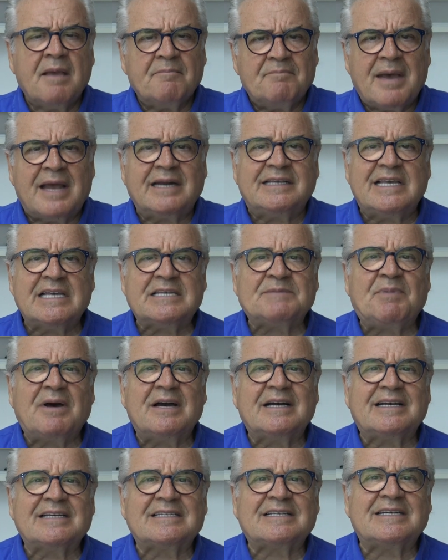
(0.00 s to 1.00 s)
Merkez
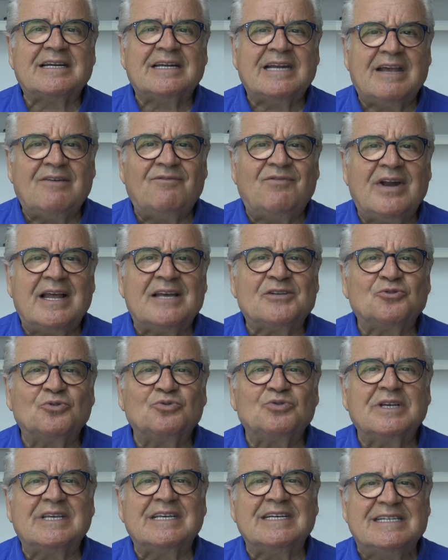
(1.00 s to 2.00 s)
Bankası'nın
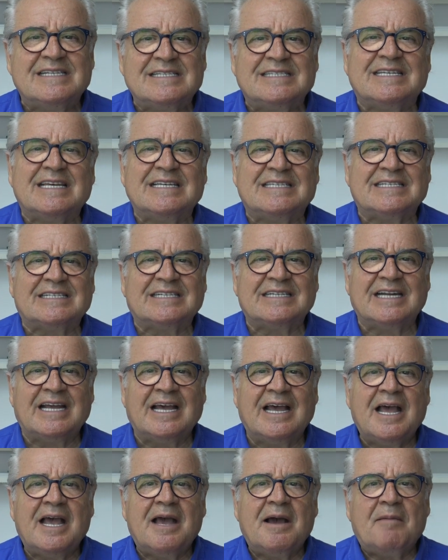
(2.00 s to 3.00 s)
enflasyondaki hız
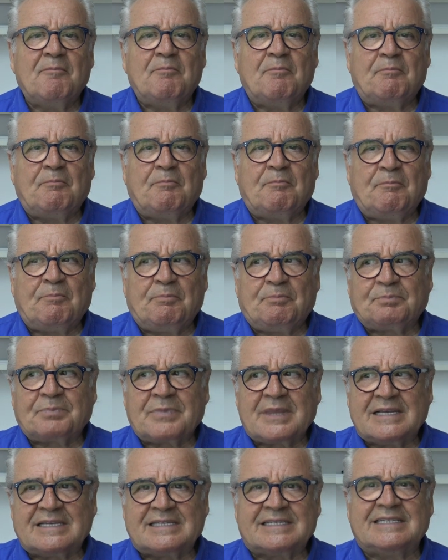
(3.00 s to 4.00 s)
kesişini
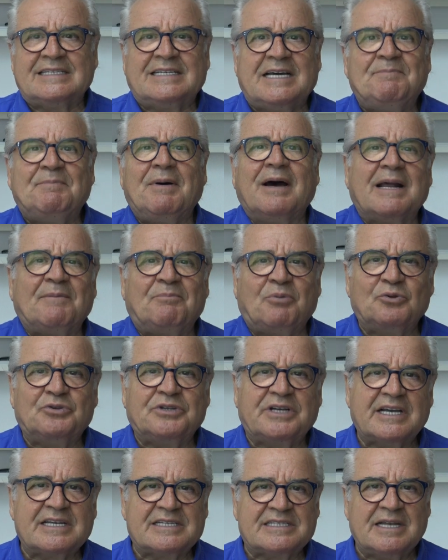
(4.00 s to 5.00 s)
sıkı para
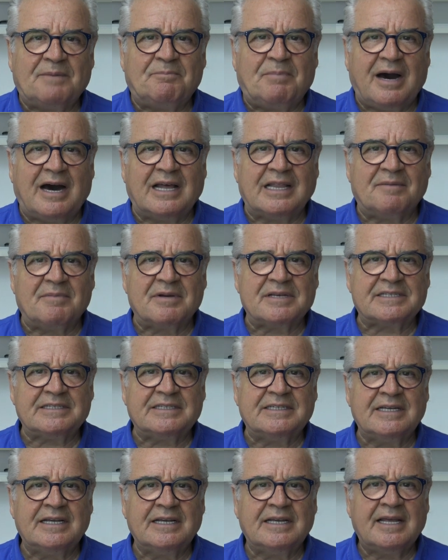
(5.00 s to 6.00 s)
politikasına
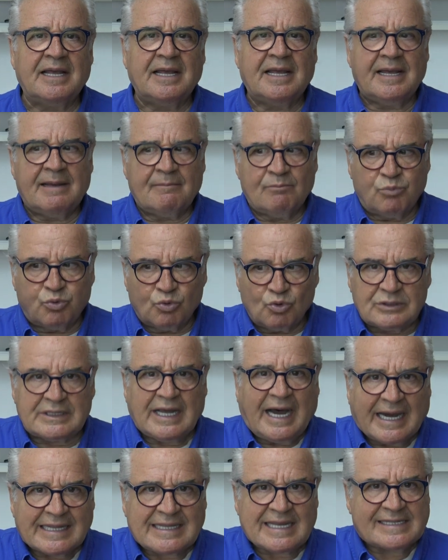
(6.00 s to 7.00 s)
bağlamasını, bunu
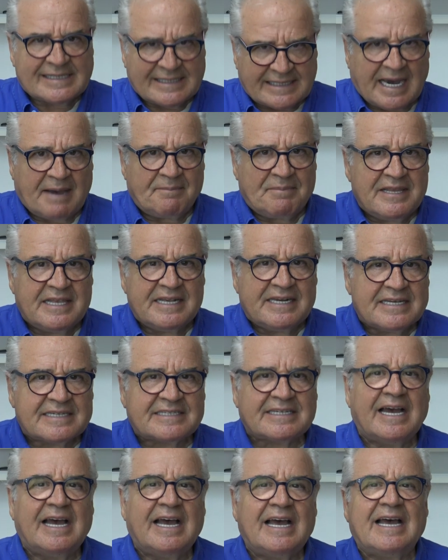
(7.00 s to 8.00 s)
daha da
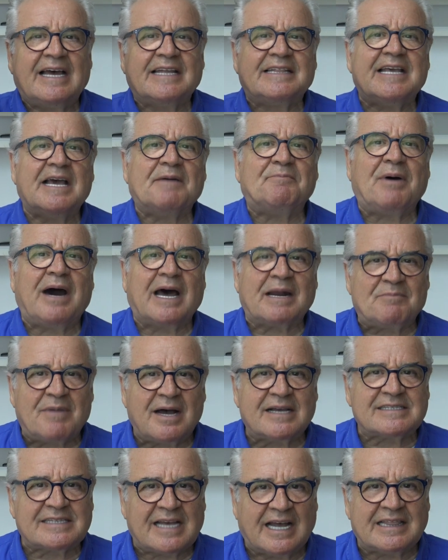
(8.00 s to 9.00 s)
sıkabiliriz ha diye
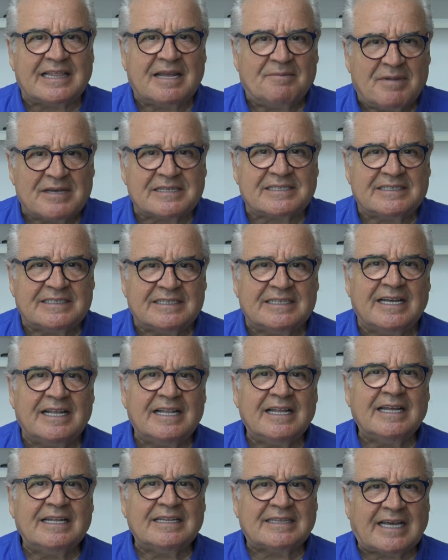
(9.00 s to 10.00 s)
parmak sallamasını
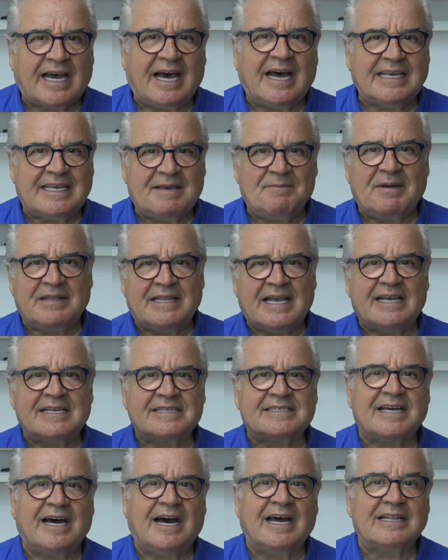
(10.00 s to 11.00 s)
takip eden
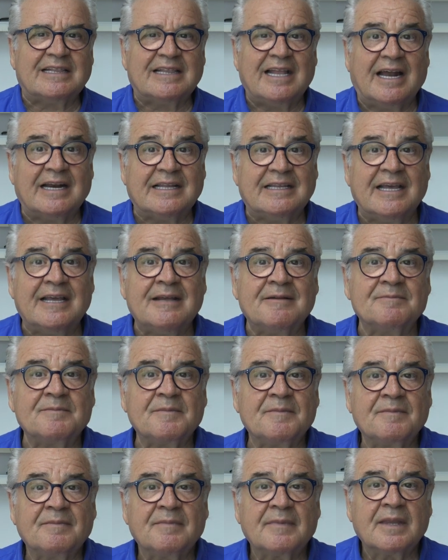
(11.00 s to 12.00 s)
saatlerde
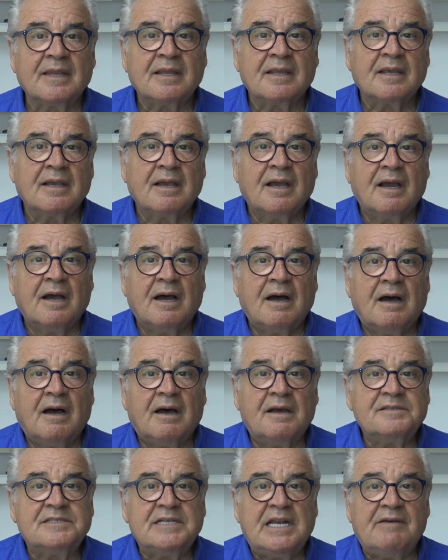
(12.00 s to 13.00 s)

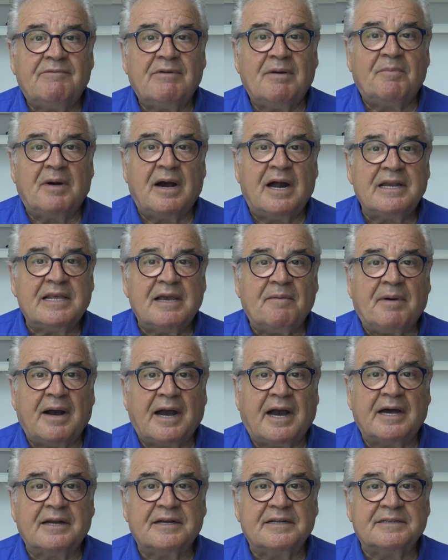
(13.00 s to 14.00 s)
Hazine ve Maliye
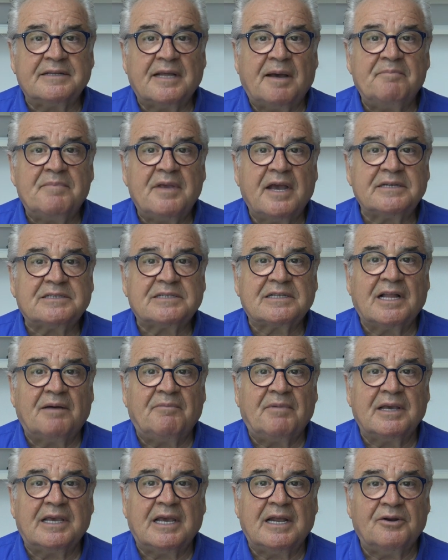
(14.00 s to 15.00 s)
Bakanlığı'ndan bir
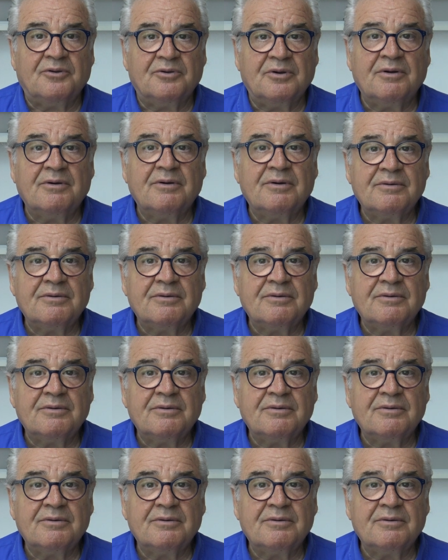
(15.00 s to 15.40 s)
açıklama geliyor.